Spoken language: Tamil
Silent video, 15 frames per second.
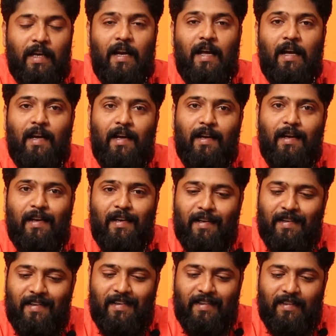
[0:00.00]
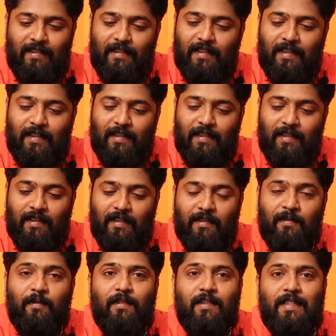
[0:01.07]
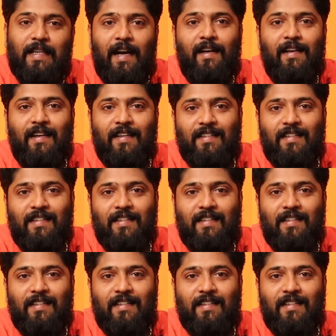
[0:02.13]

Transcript: ஏன்னா இந்த சேனல்